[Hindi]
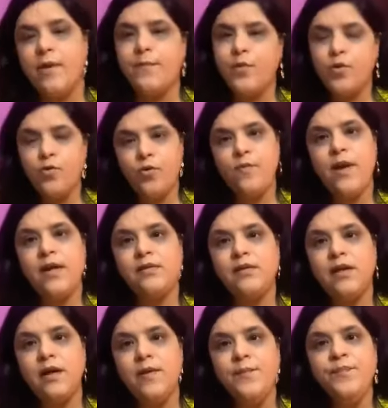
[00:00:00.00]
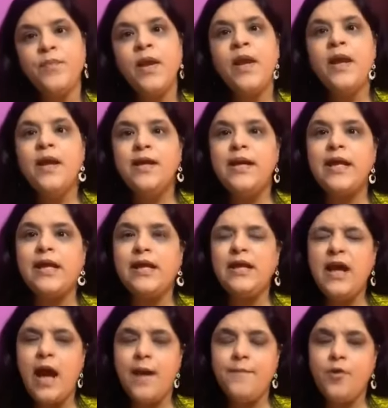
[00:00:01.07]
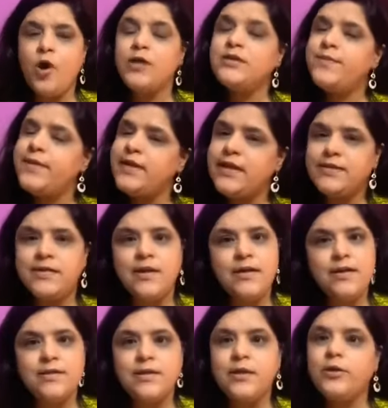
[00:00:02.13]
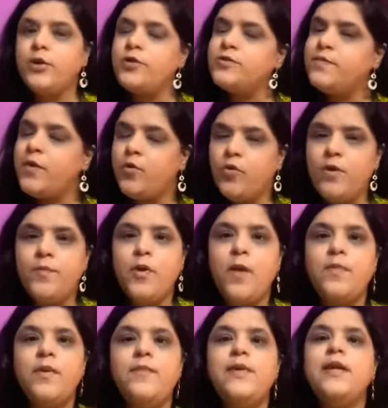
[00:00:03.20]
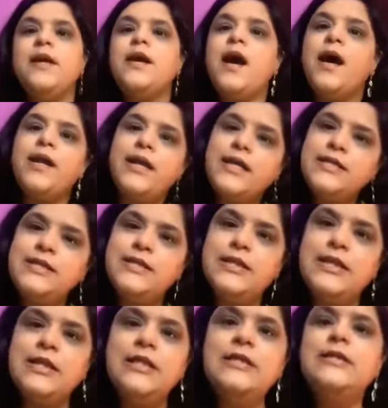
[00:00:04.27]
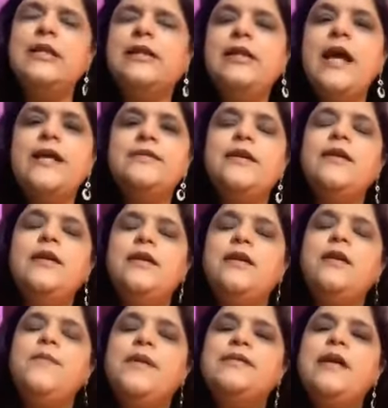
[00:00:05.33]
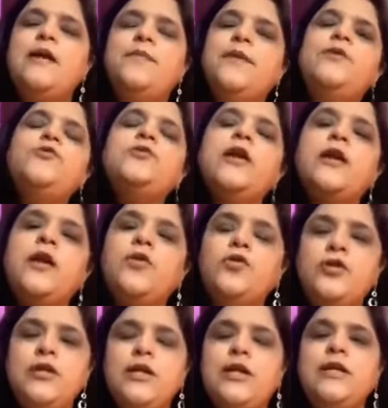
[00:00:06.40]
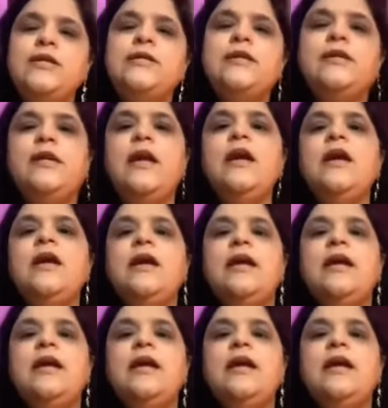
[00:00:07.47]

कपड़ों को मानते हैं लेकिन आप कॉस्मेटिक्स खरीद सकते हैं उसमें कोई प्रॉब्लम नहीं है खाने की चीजें खरीद सकते हैं ऐसा नहीं है कि बाजार बंद हो जाएंगे कुछ नहीं खरीद सकते